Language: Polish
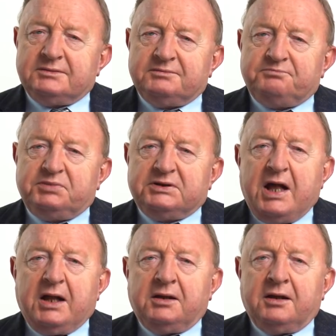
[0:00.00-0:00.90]
y,
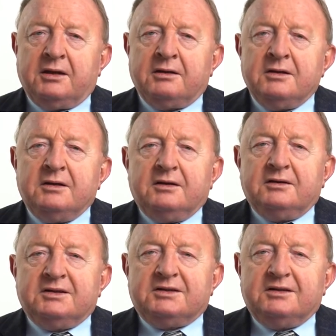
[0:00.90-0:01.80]
pytanie,
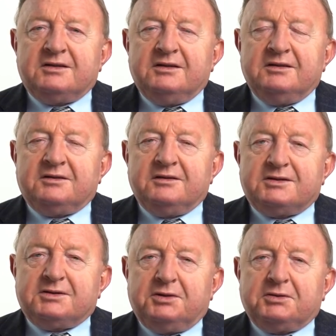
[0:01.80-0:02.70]

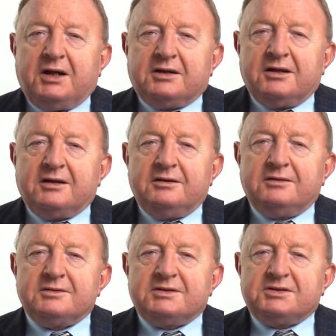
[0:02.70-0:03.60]
co
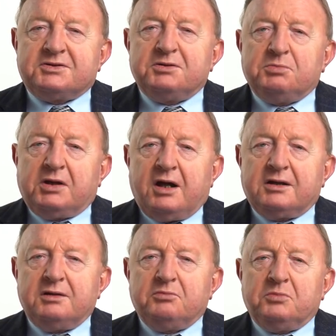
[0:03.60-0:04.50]
takiego, z czym
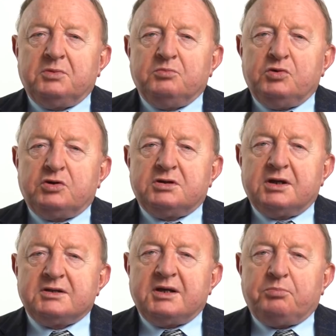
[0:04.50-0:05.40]
takim mógł
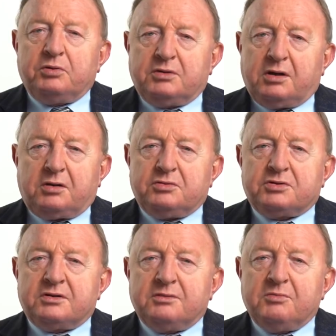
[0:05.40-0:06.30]
się zapo-
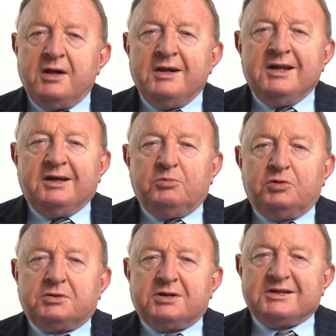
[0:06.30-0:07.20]
groźnym
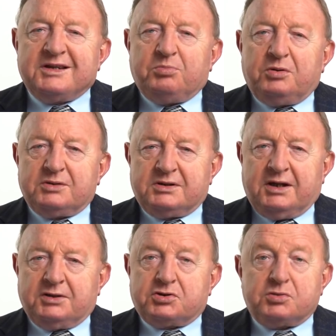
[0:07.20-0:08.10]
mógł się
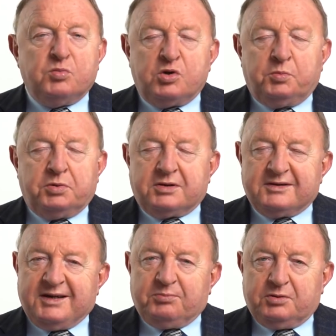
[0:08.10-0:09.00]
zapoznać, czy mógłby
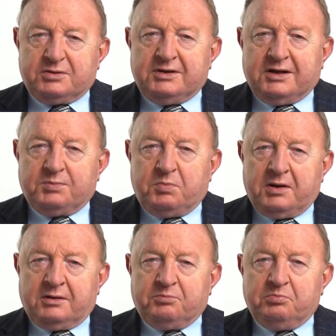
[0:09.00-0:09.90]
się zapoznać
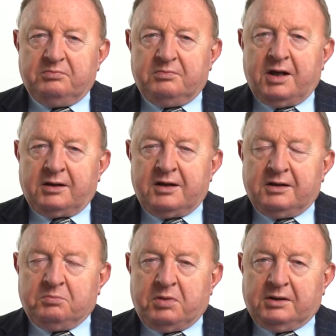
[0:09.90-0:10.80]
pan
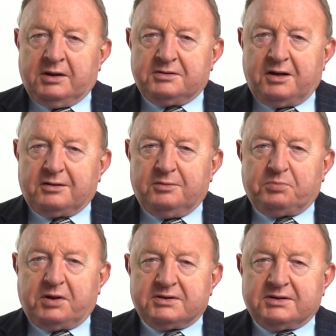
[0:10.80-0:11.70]
Marian Banaś jako
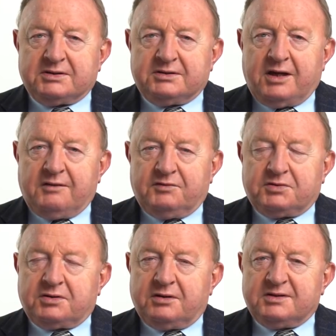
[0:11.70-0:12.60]
prezes
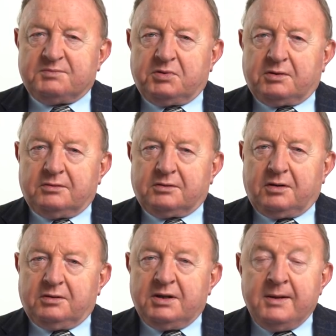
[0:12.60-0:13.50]
Najwyższej Izby
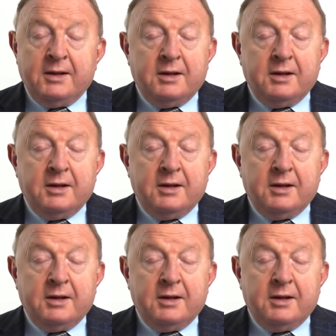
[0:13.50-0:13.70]
Kontroli,